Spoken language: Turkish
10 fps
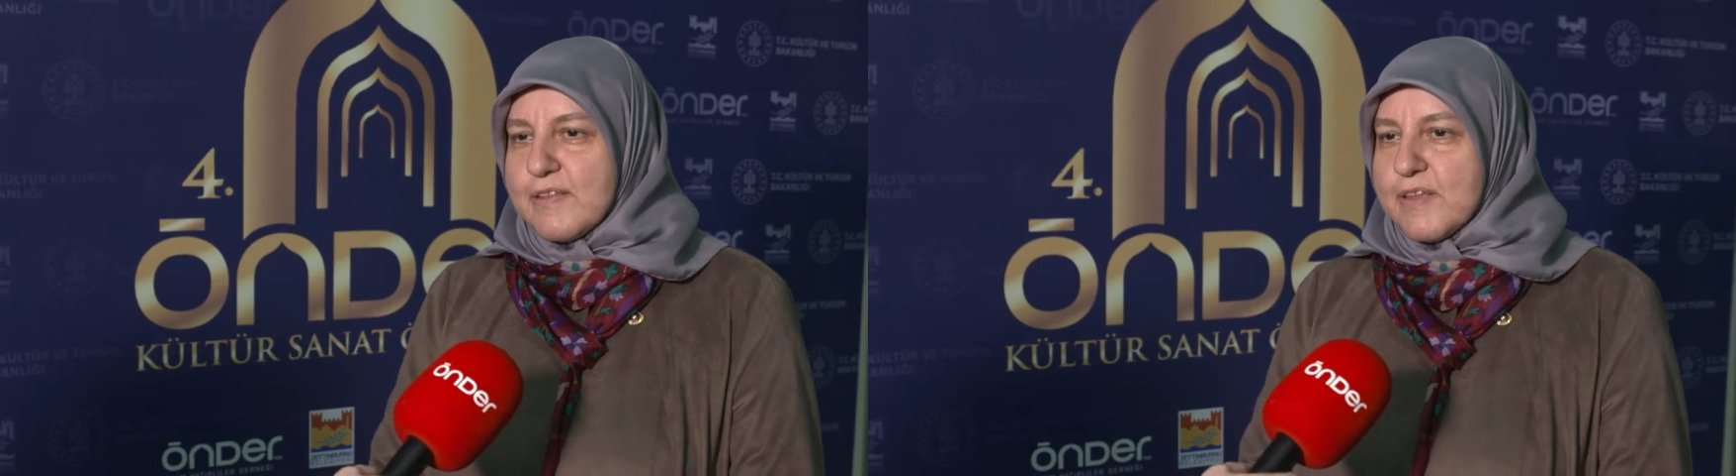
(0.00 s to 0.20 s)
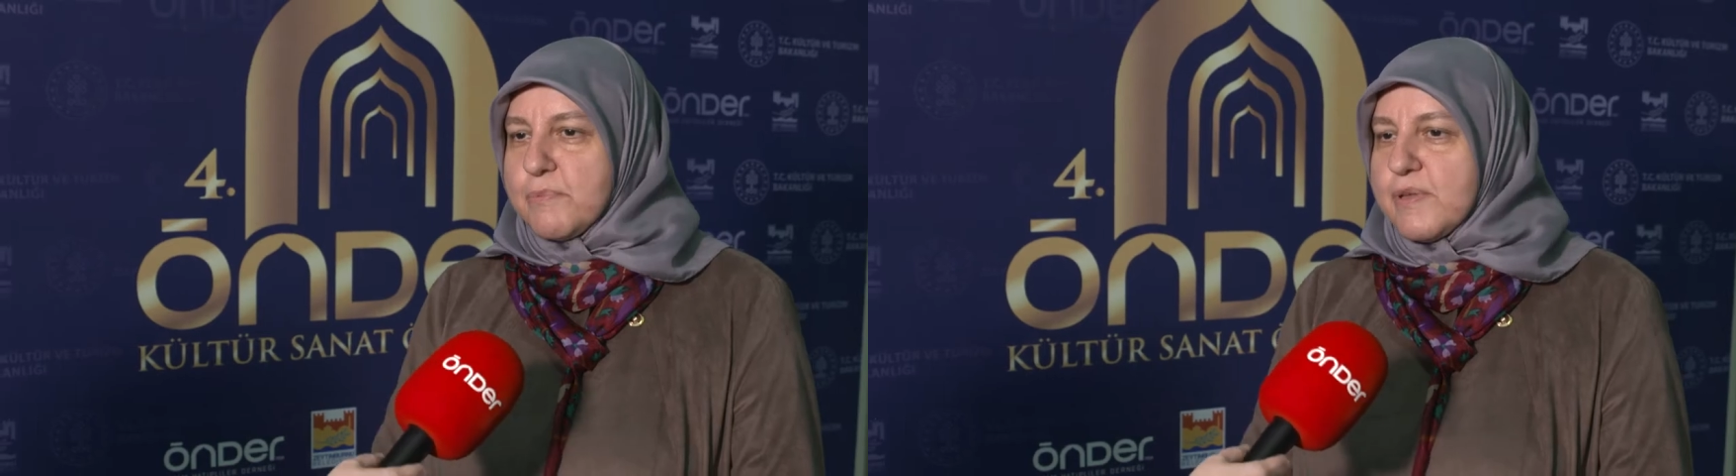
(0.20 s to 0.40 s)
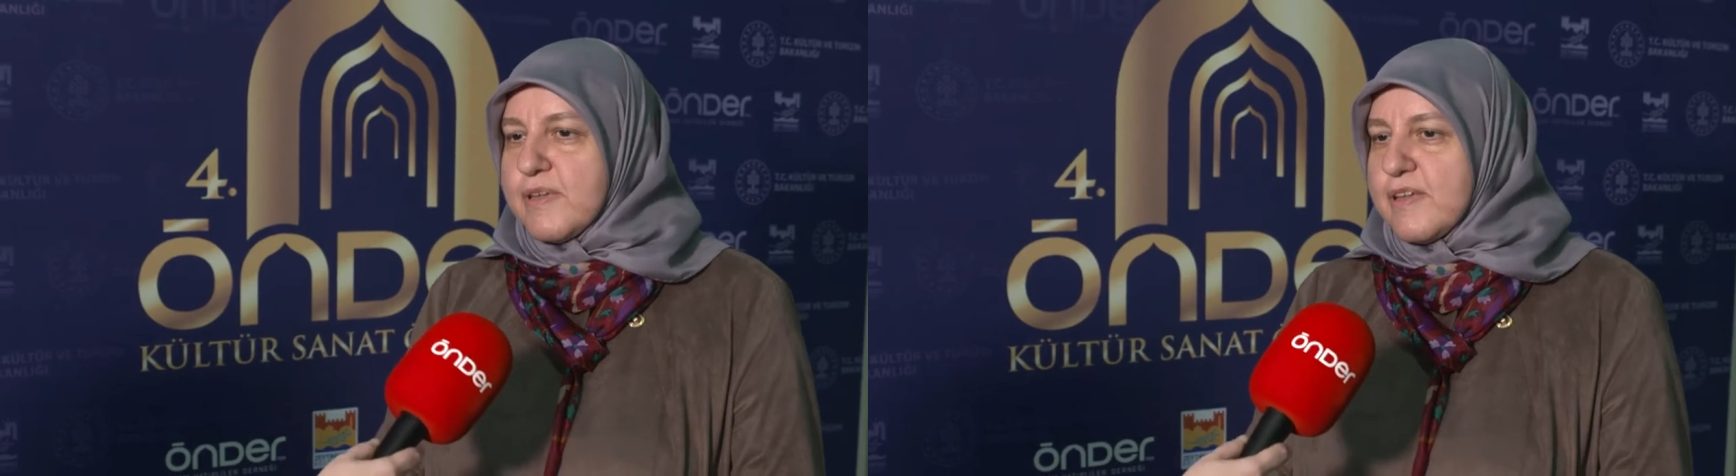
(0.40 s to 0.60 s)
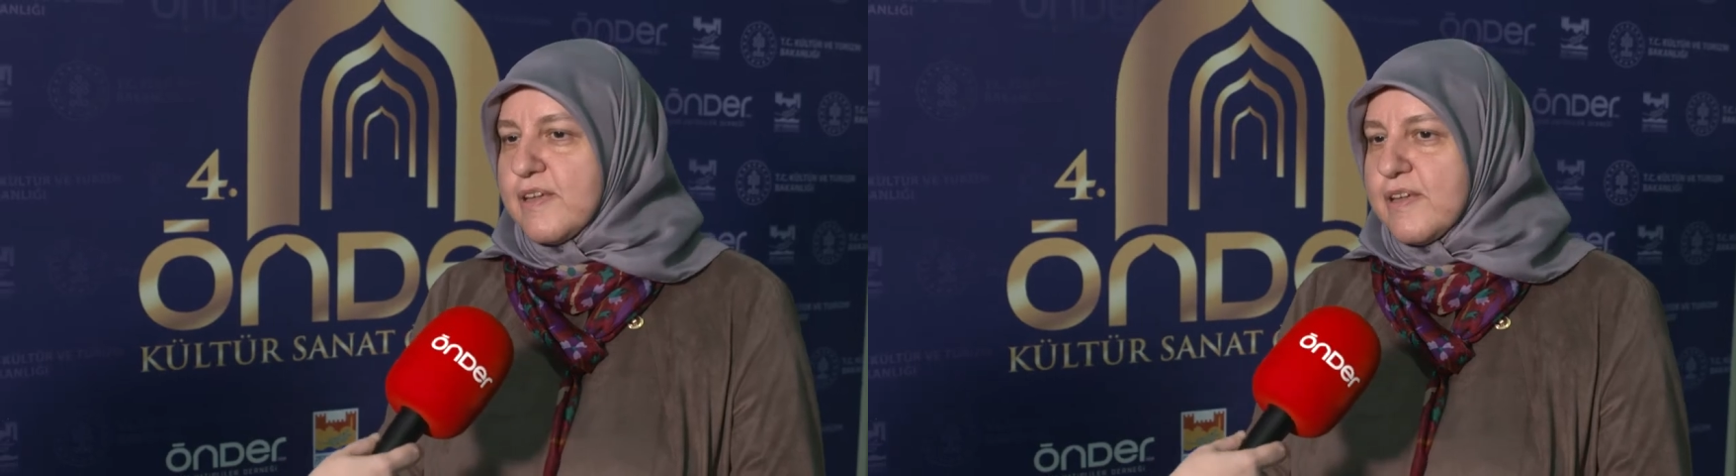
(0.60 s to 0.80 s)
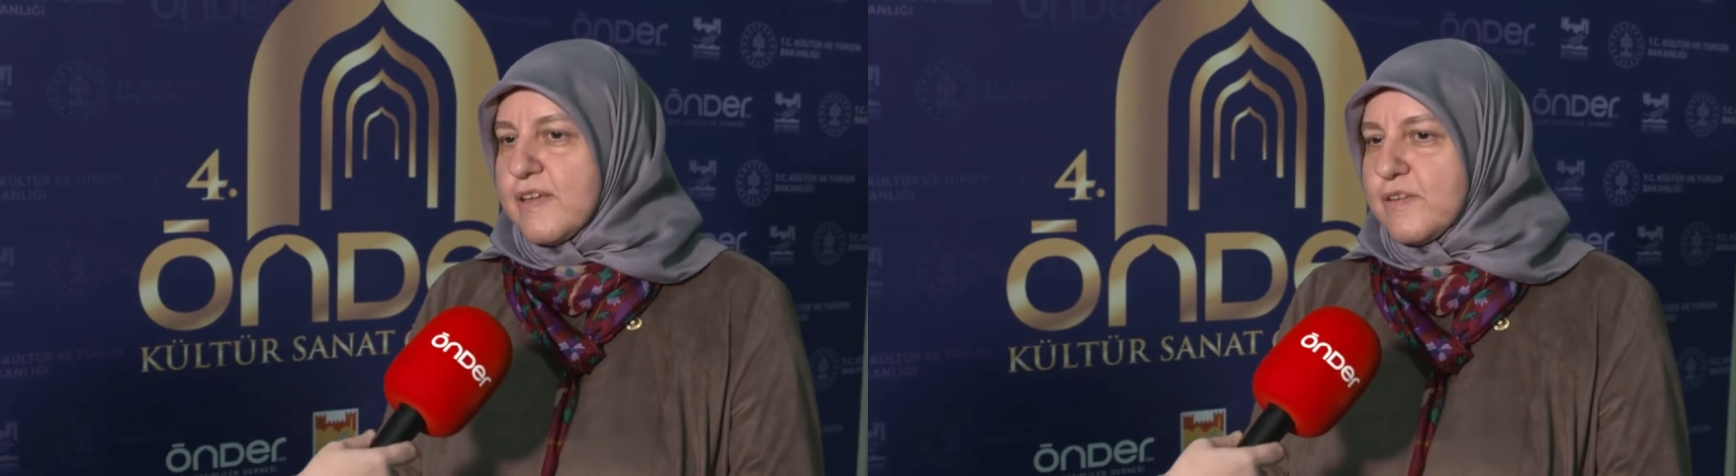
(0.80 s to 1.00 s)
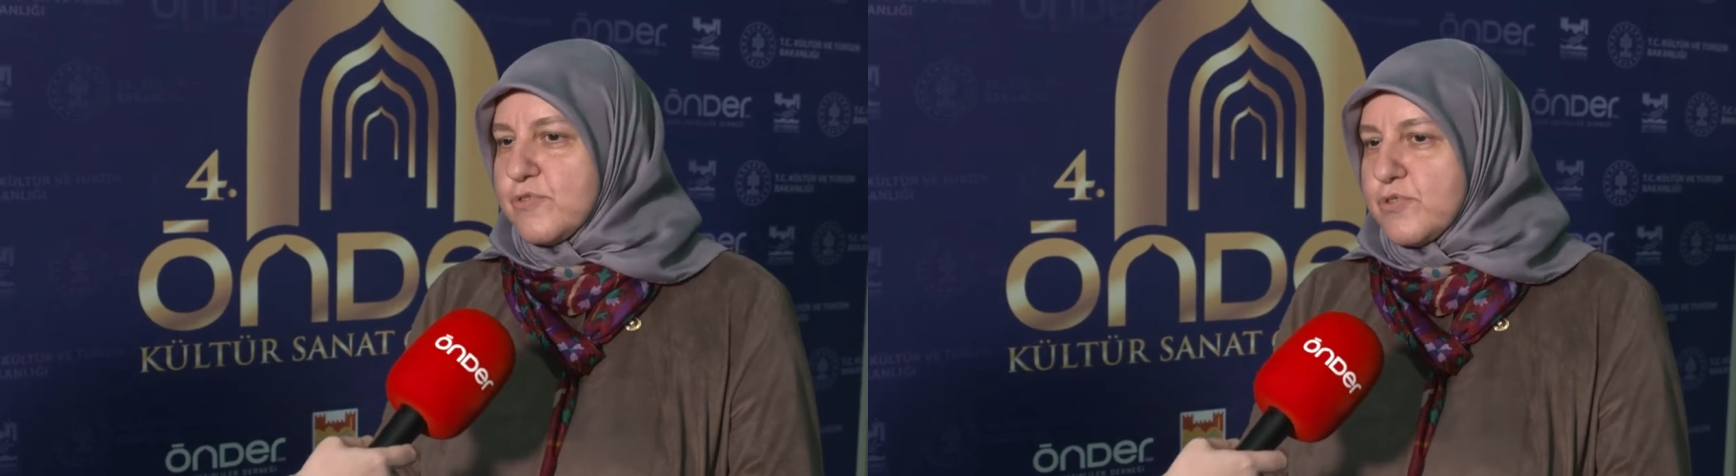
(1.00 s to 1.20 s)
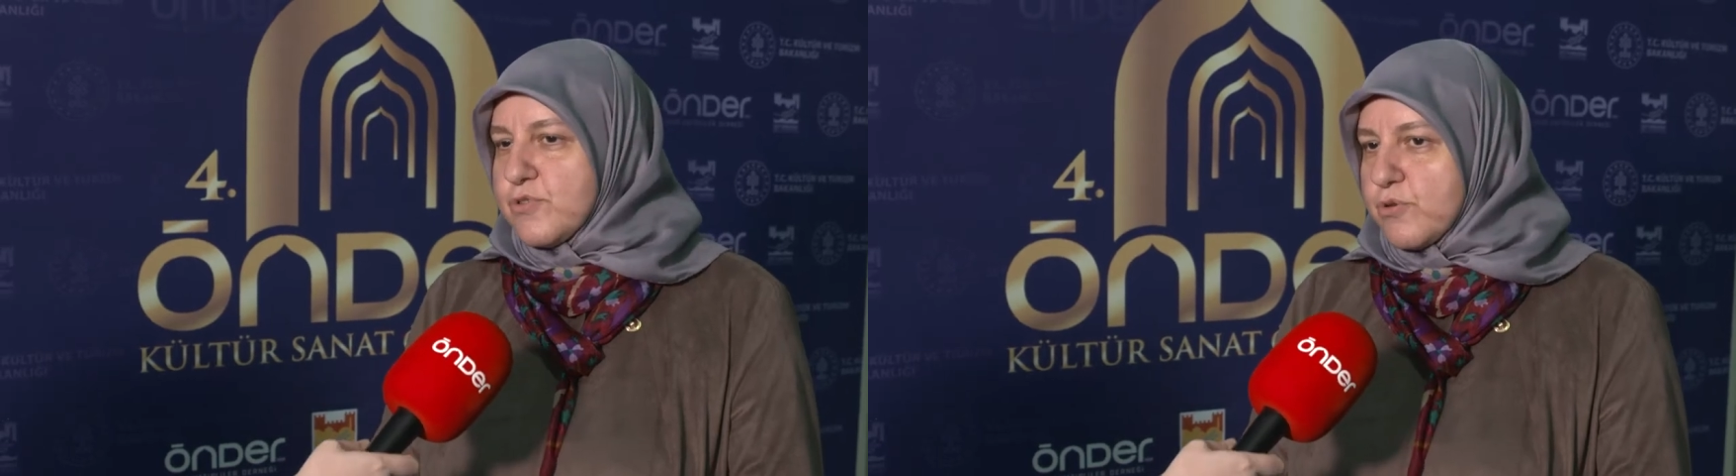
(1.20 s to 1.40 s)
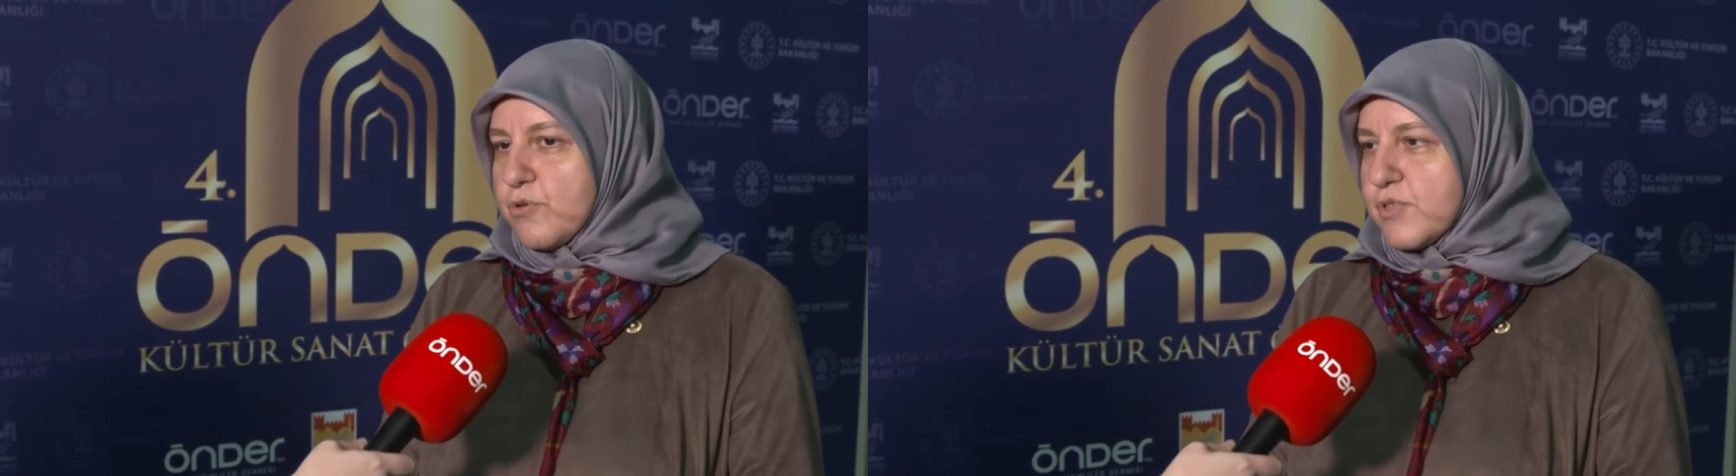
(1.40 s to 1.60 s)
Tabii e,
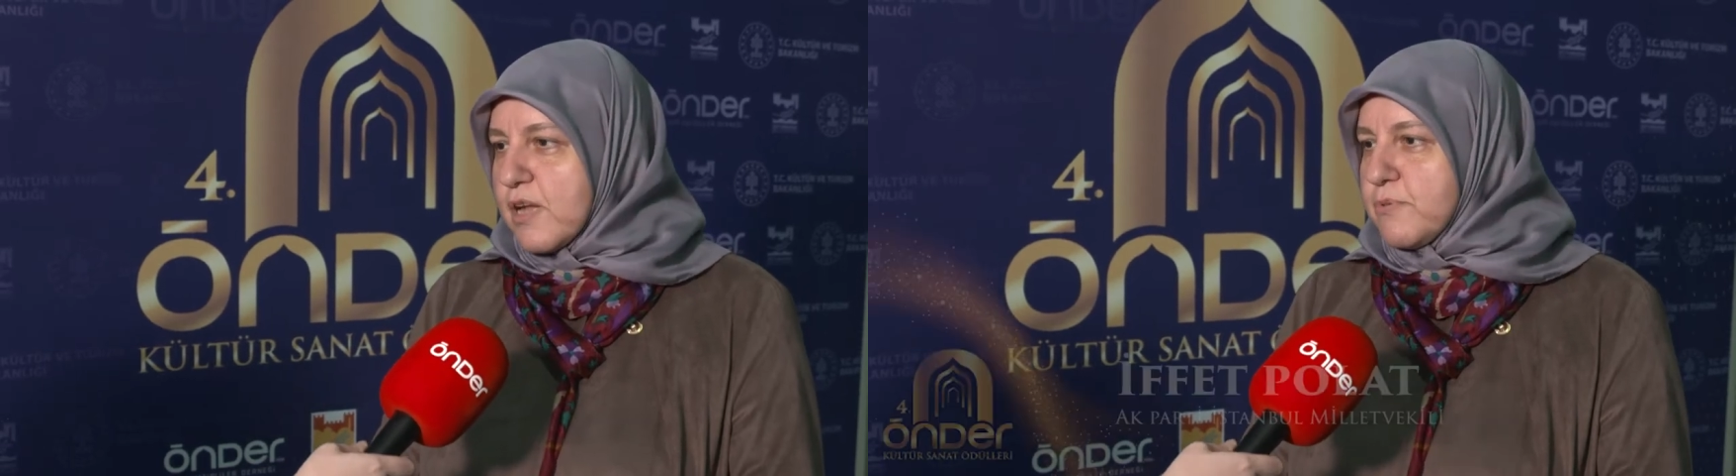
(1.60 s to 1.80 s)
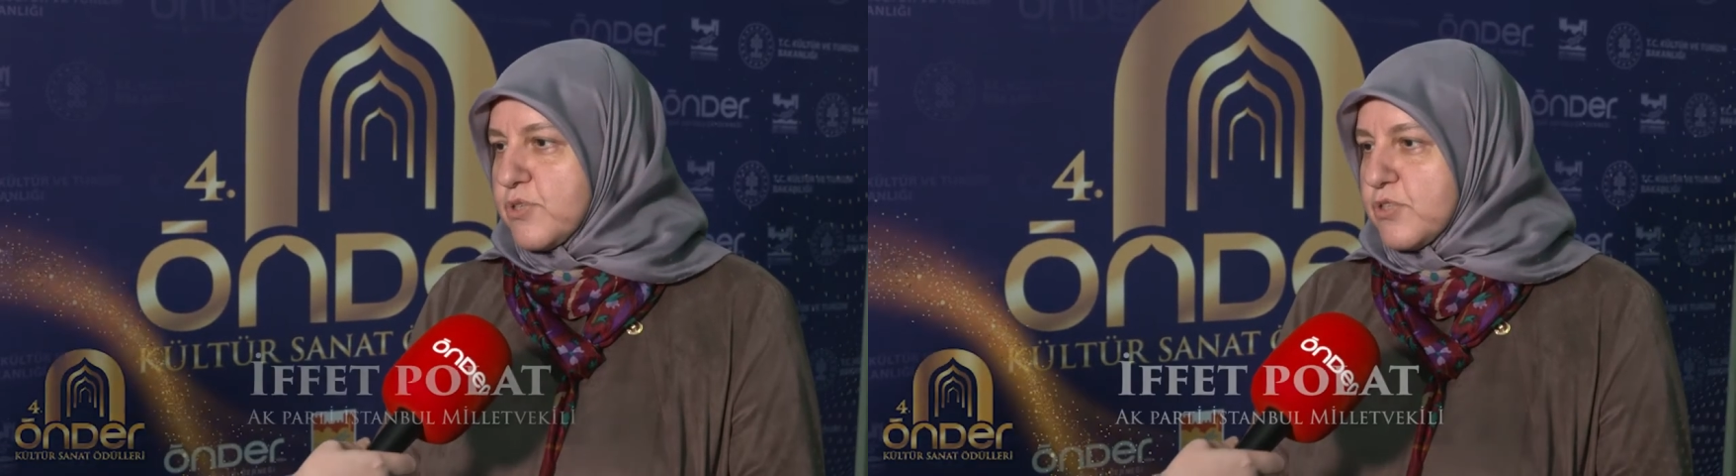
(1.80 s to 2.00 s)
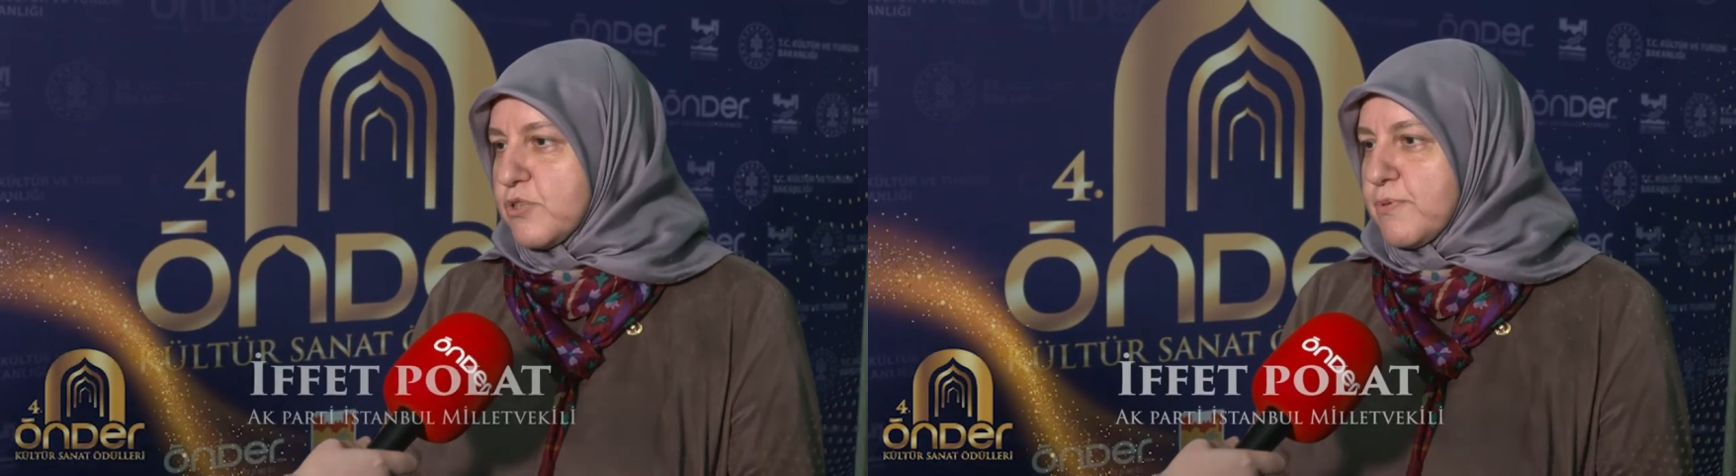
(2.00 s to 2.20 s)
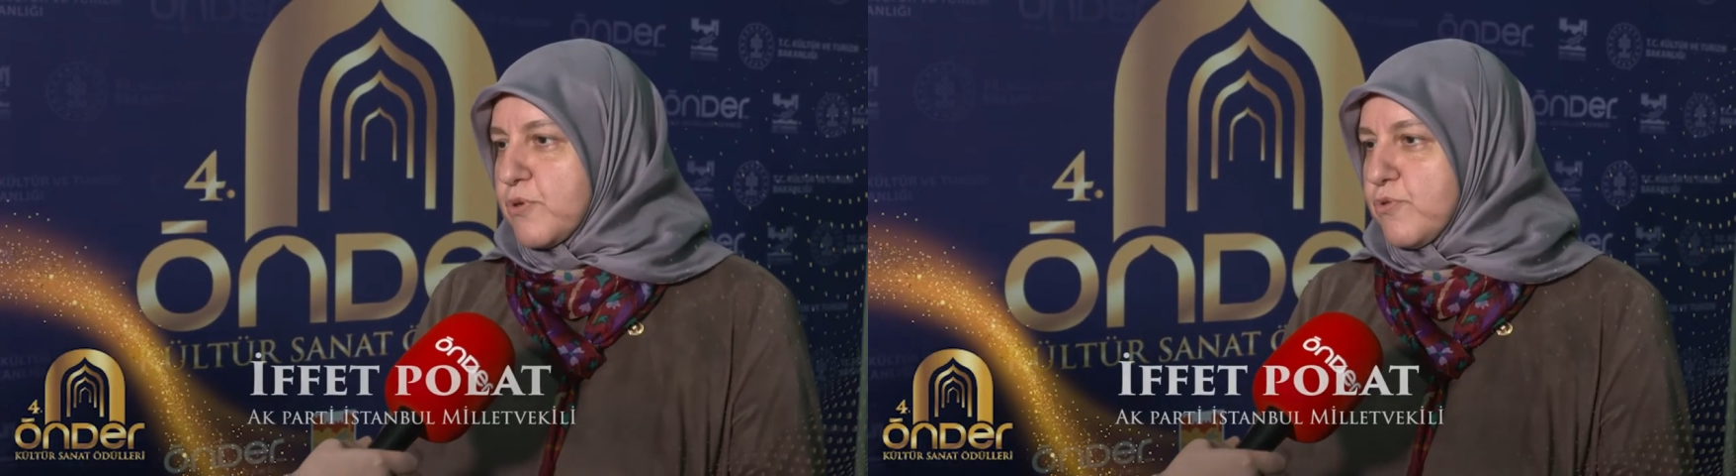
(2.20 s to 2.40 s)
çok güzel bir çalışma.